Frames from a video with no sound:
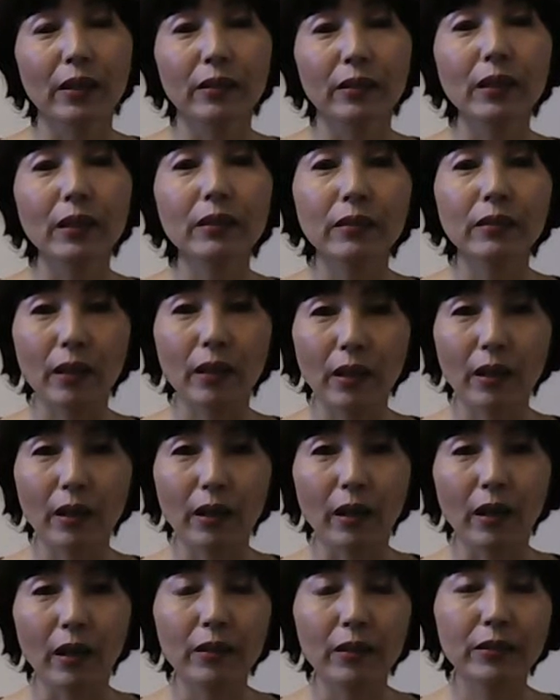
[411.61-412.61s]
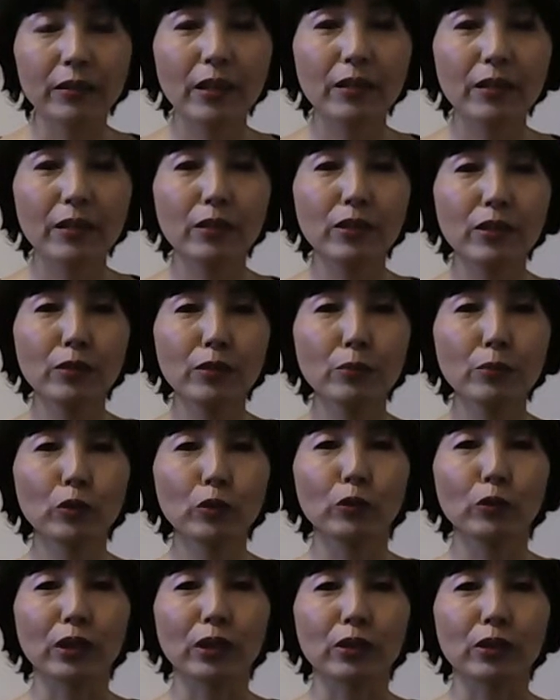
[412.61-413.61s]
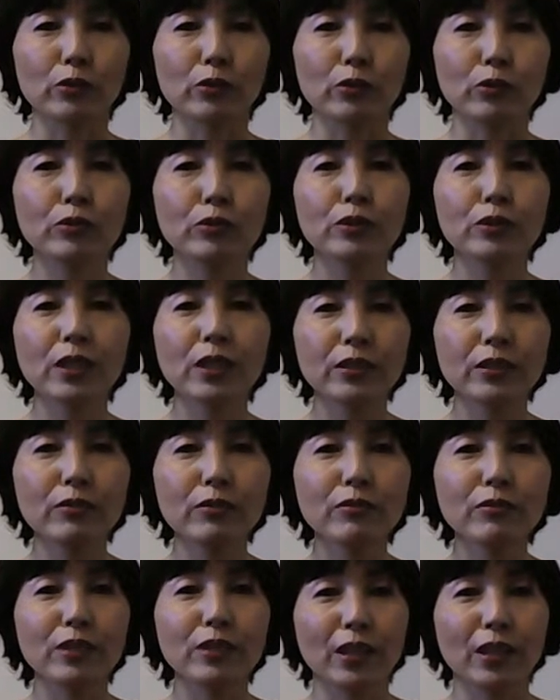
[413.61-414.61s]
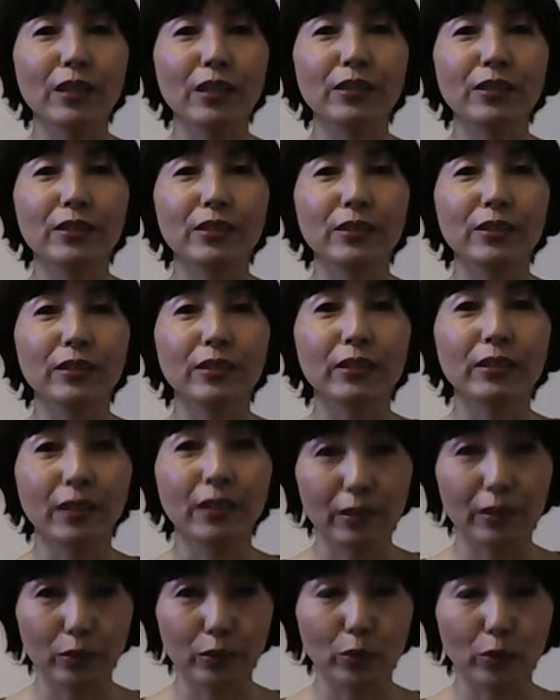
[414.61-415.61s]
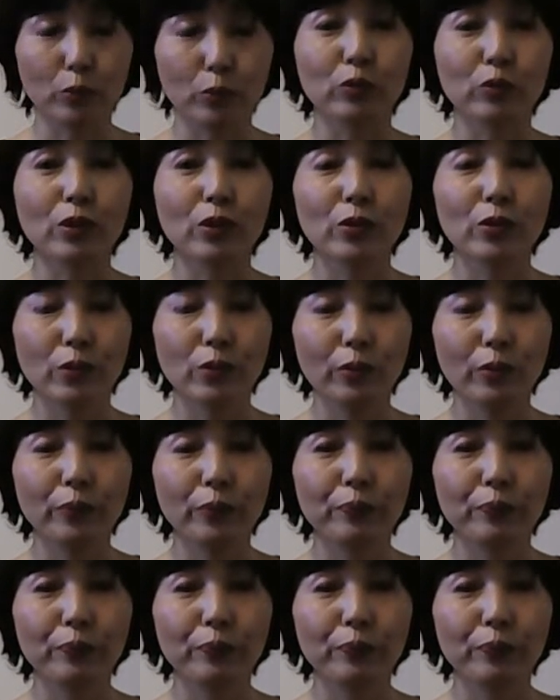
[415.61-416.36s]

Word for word: だったら反対にいいものだって作り出せるんじゃないかと思うんですよ。